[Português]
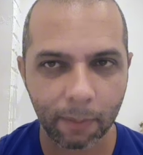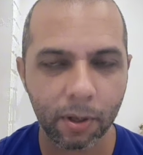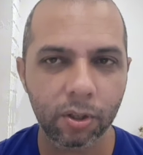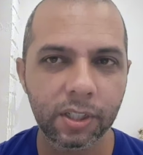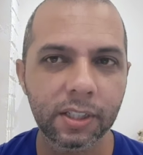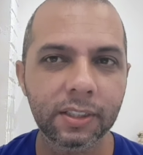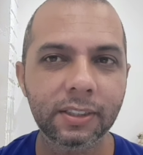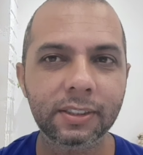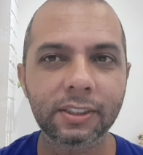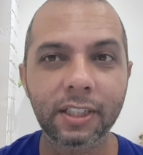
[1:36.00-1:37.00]
A maioria
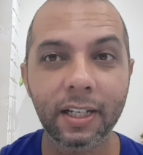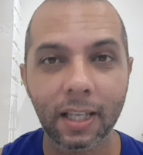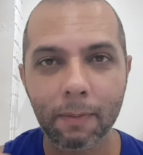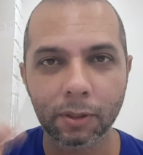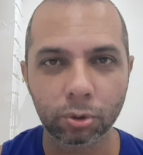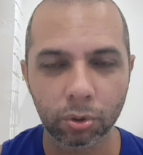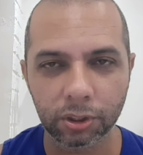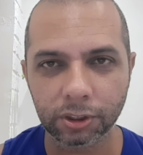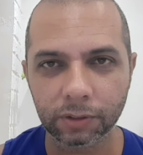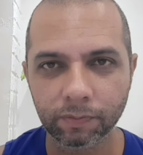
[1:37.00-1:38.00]
dessas
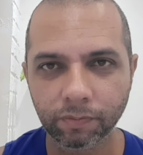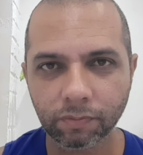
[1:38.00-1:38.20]
reclamações